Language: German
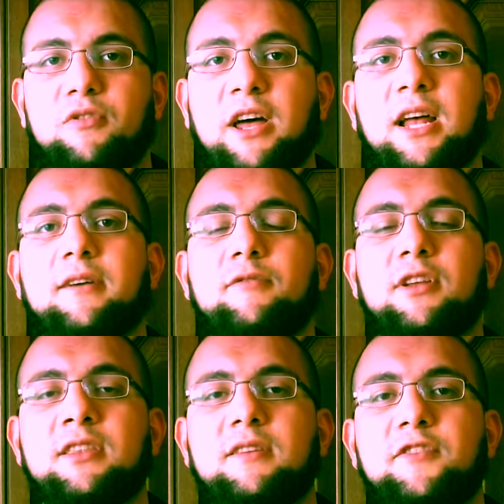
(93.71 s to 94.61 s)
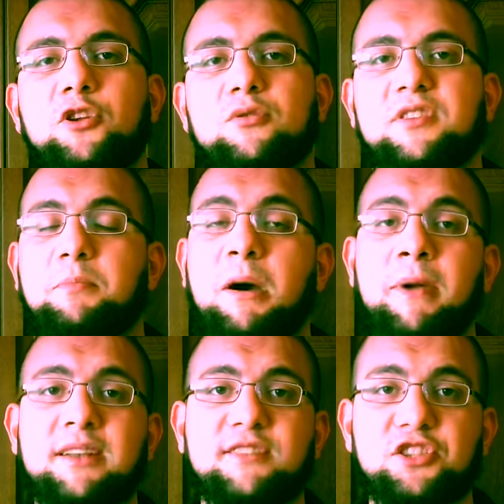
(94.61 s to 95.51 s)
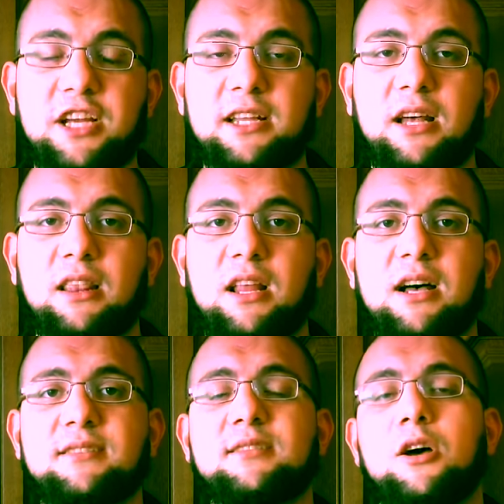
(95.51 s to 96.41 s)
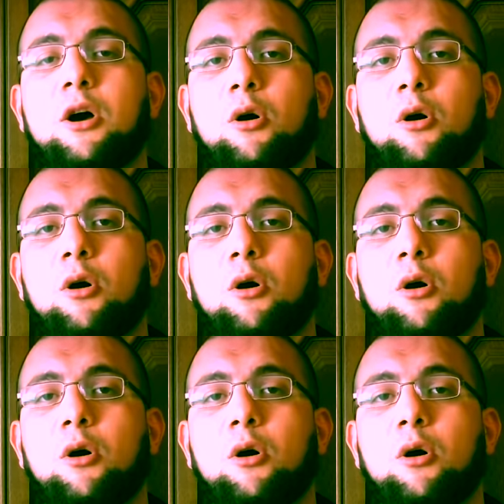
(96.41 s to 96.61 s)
Und danach werden die Videos die Barmherzigkeit Allahs